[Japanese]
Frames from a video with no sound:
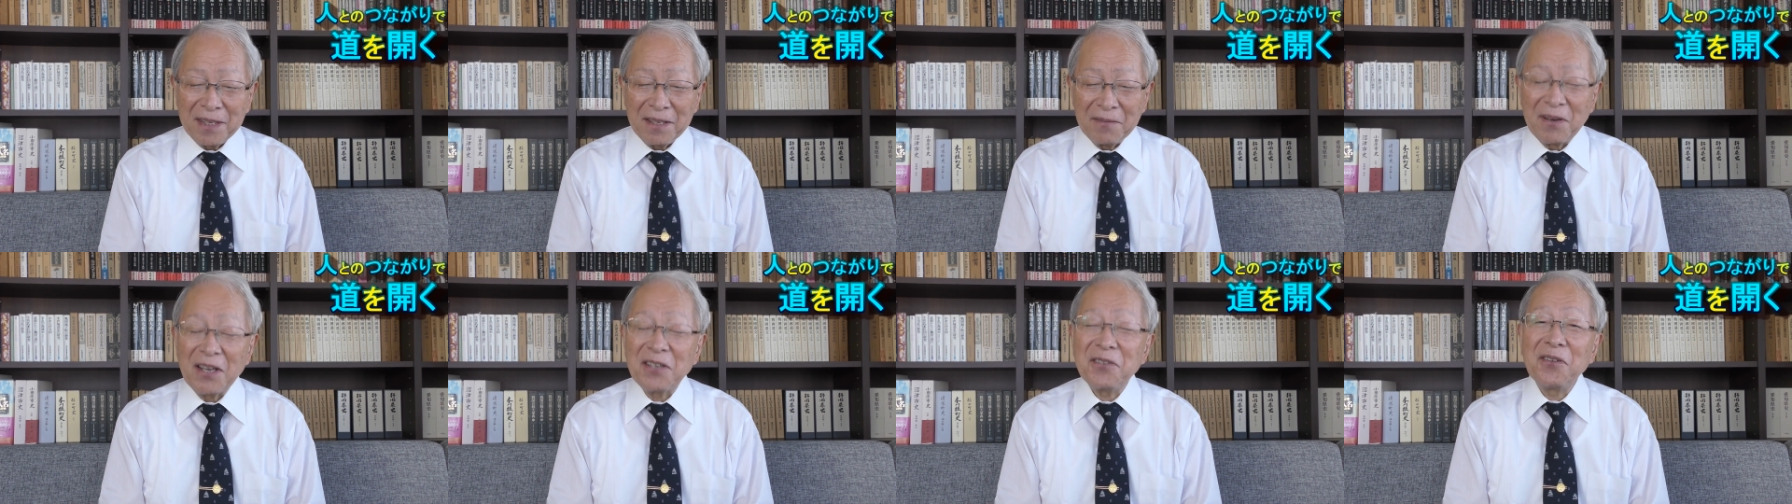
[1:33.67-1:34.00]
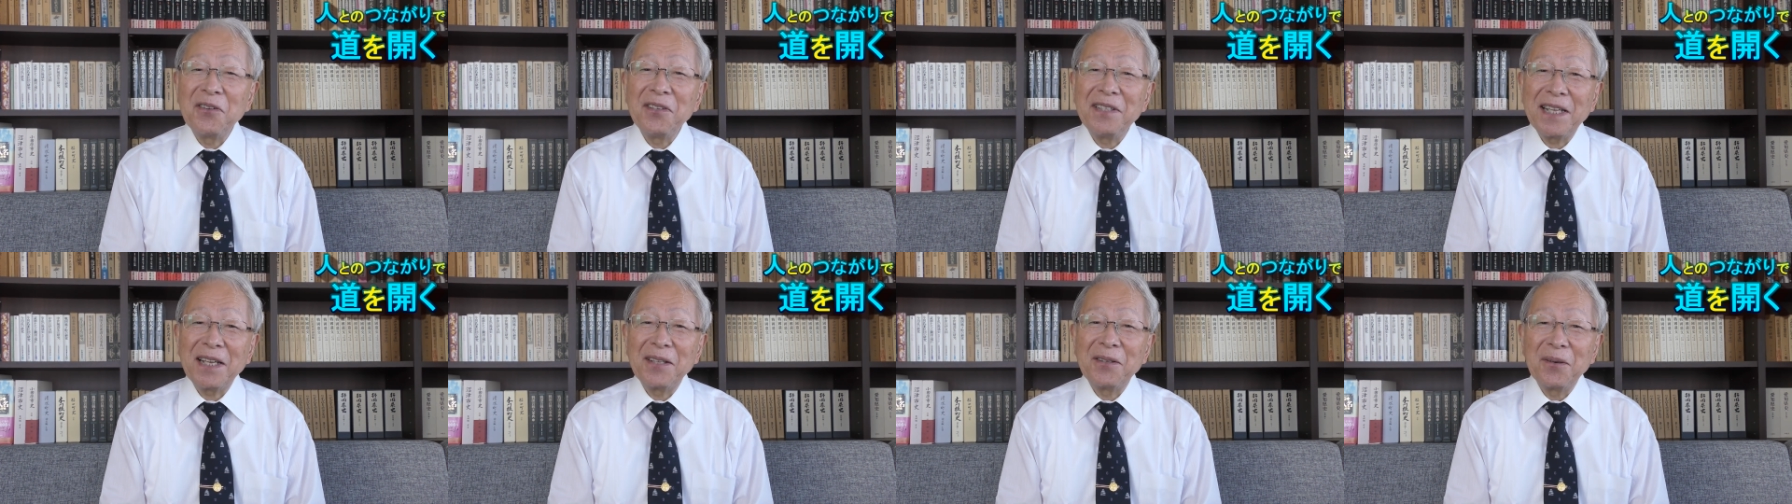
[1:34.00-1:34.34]
まあ、
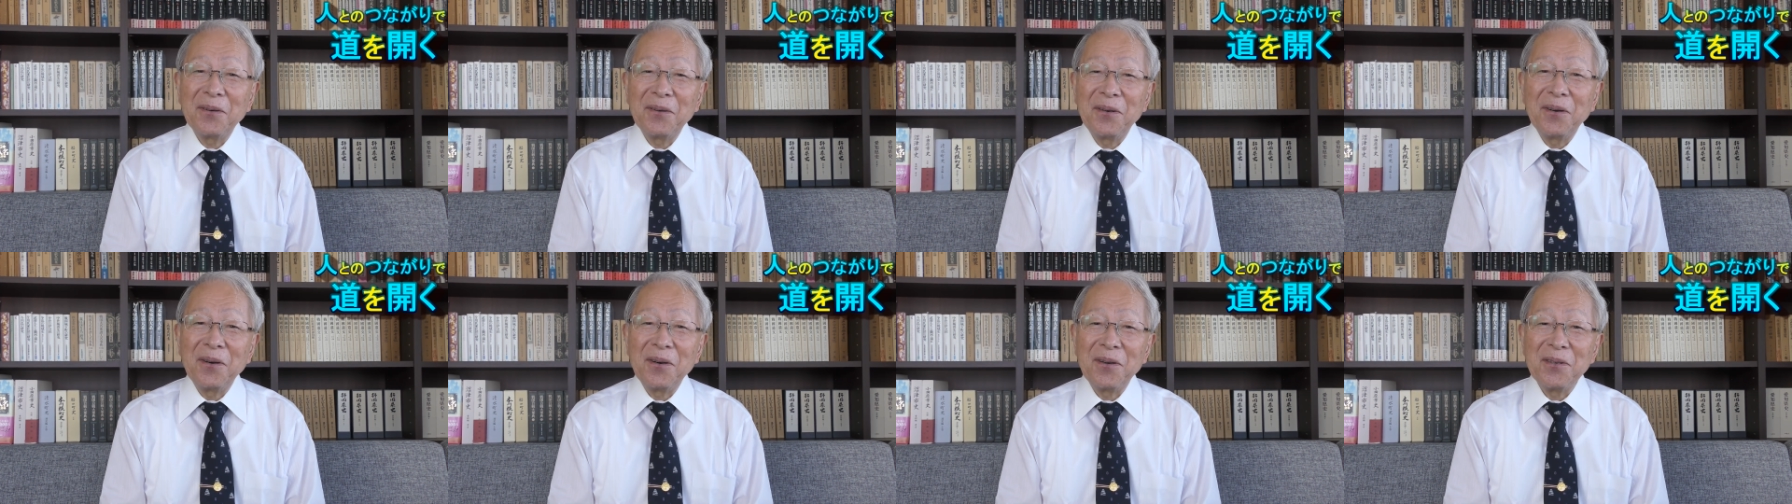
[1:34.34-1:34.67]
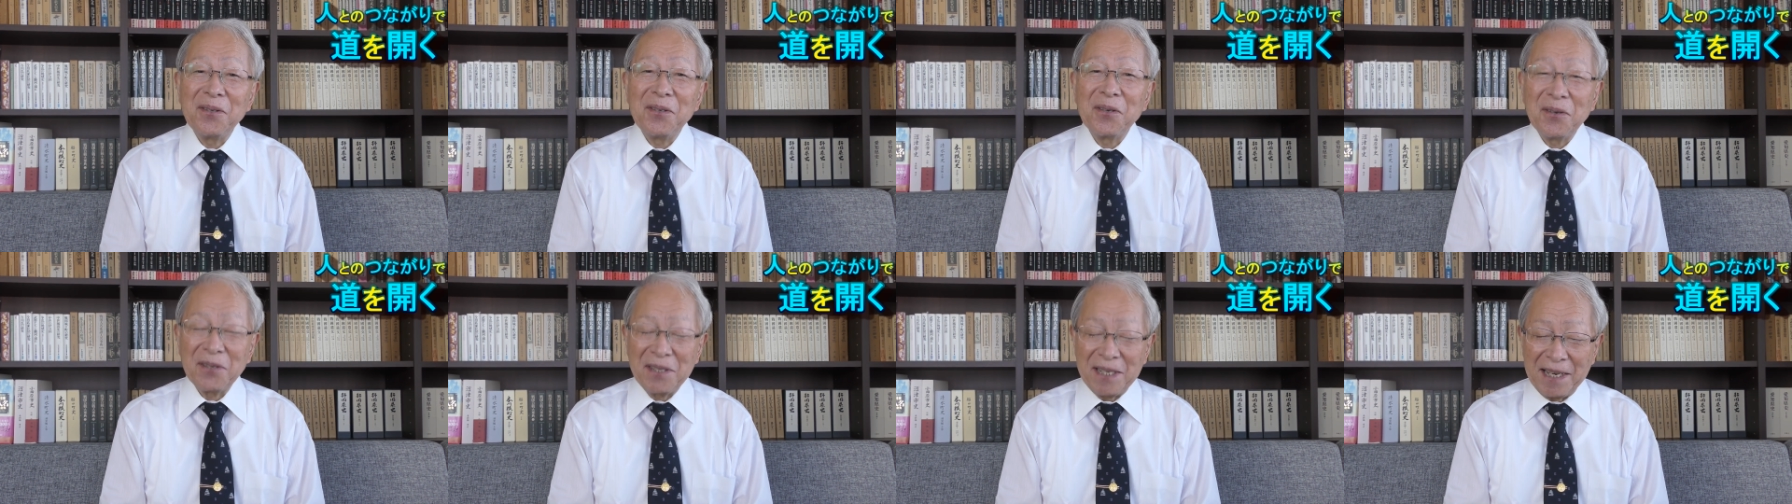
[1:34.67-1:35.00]
そういったところ
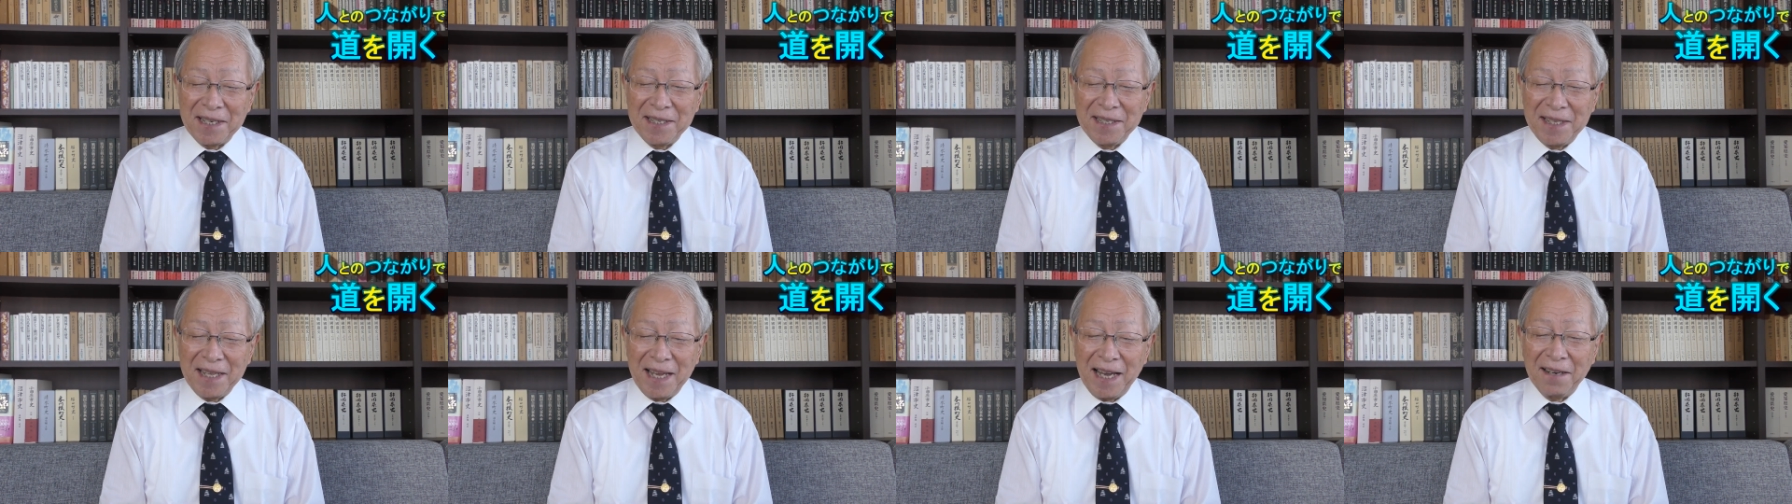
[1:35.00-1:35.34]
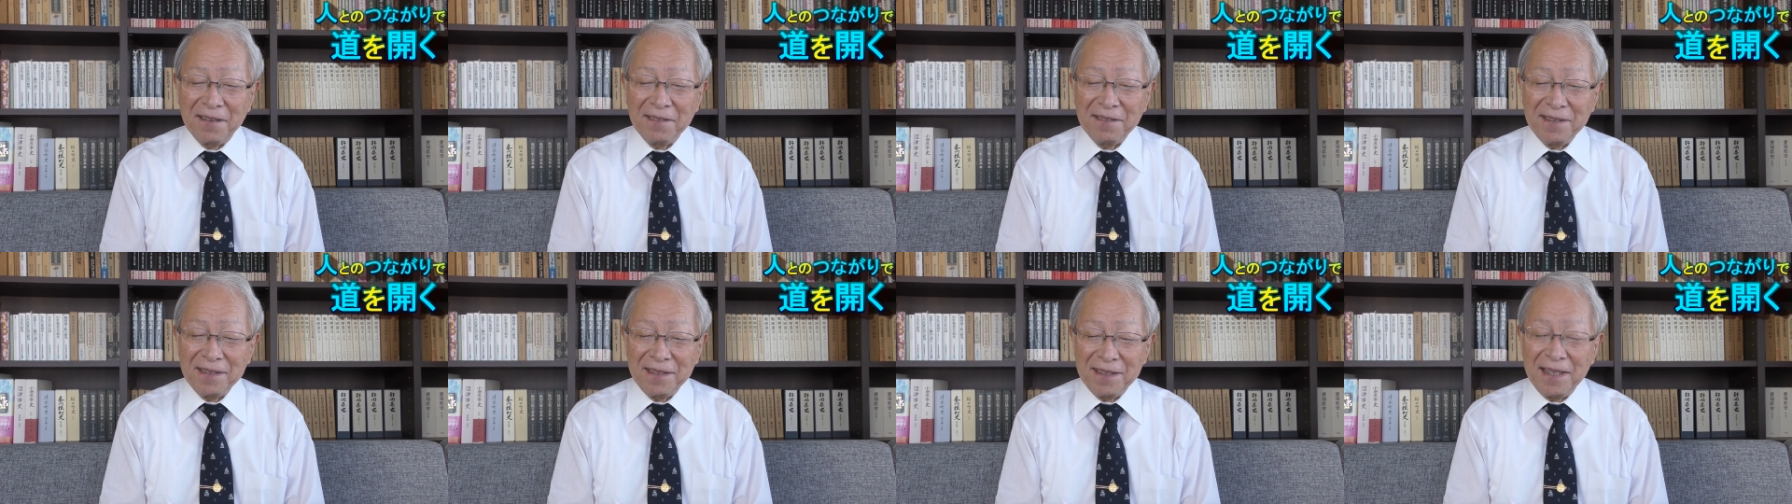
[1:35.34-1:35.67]
を調査して
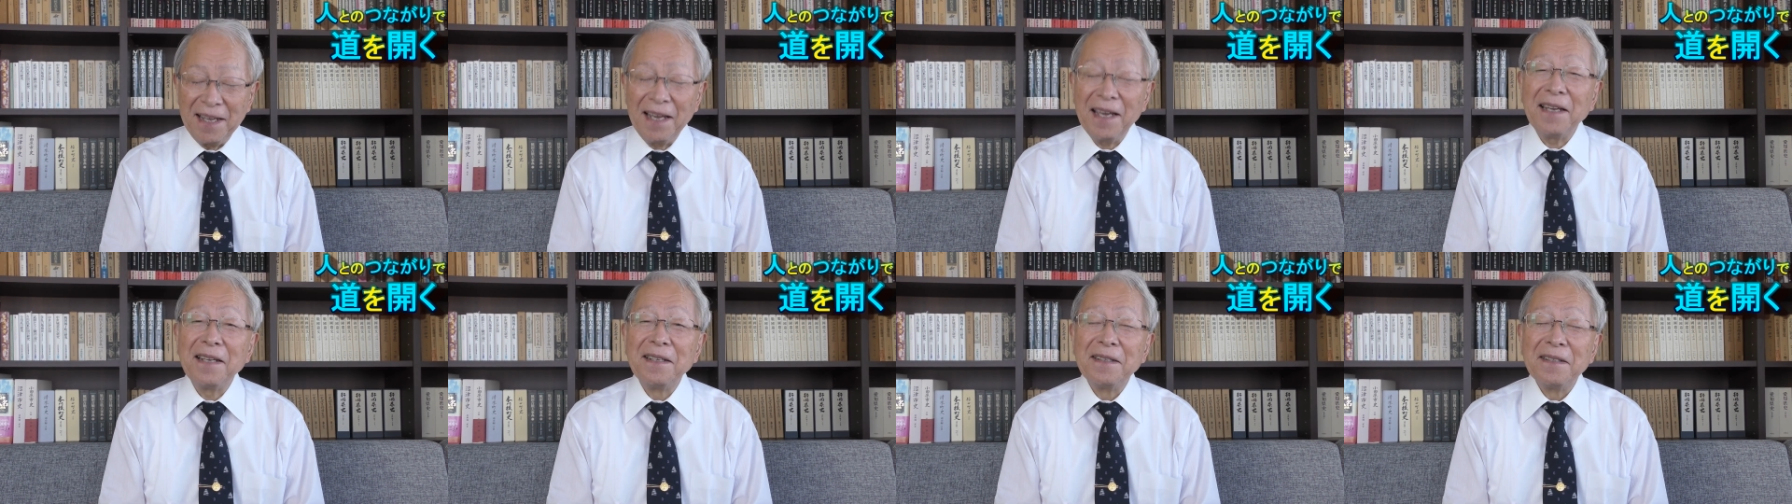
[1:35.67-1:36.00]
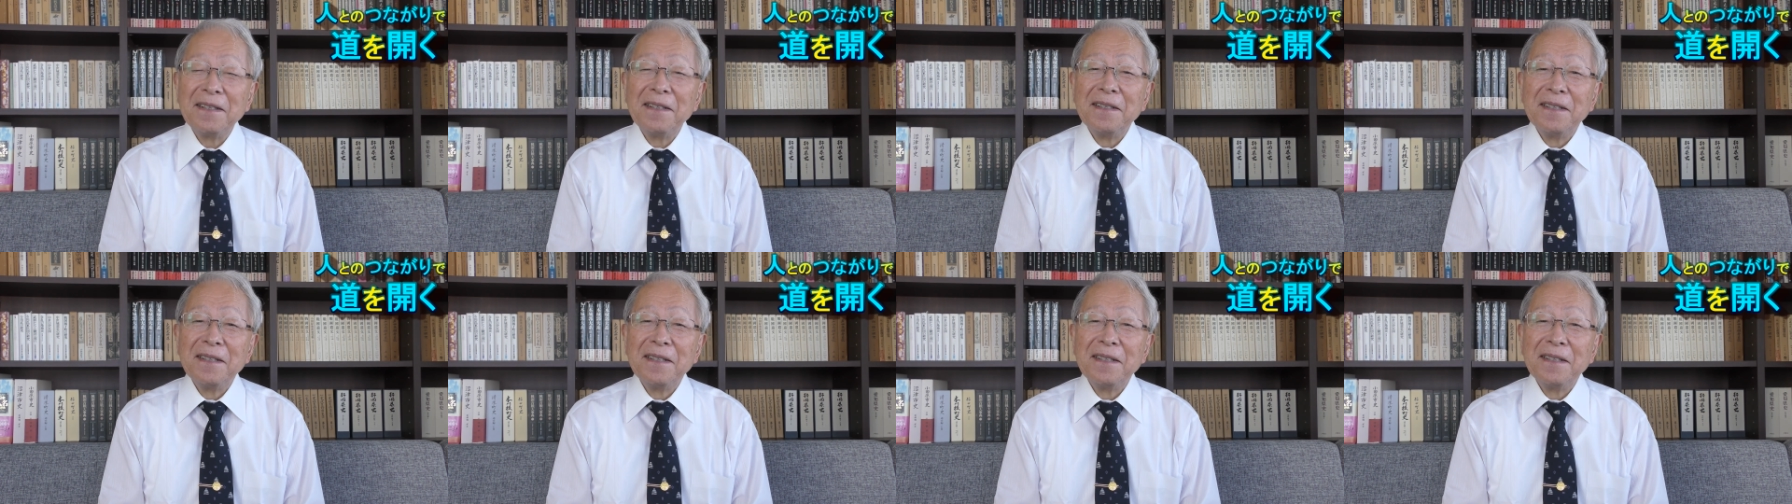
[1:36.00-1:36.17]
歩いて、